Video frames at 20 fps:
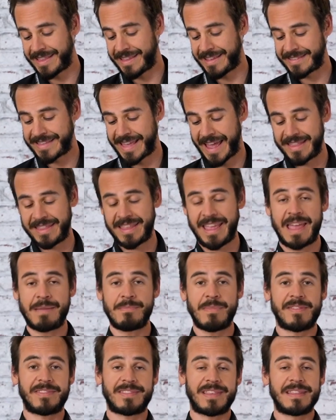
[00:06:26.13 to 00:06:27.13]
dass
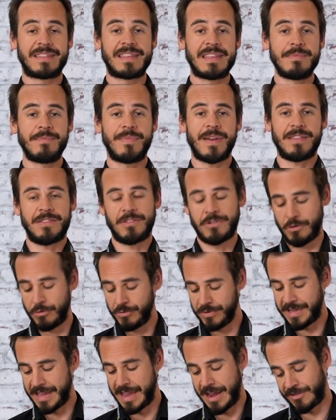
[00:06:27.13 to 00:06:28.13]
KTM jetzt die Teamwertung
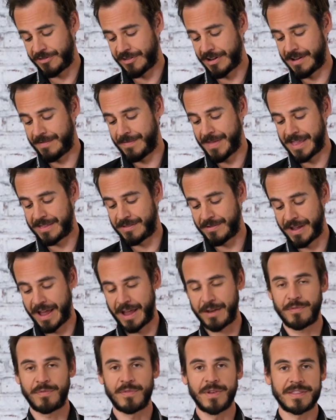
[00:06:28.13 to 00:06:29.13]
und die Herstellerwertung
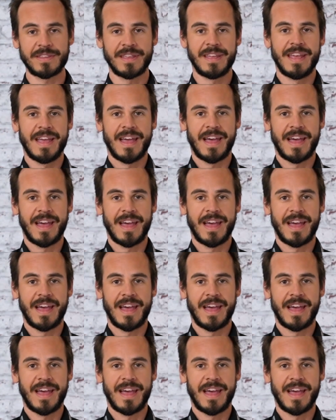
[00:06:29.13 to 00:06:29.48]
anführt.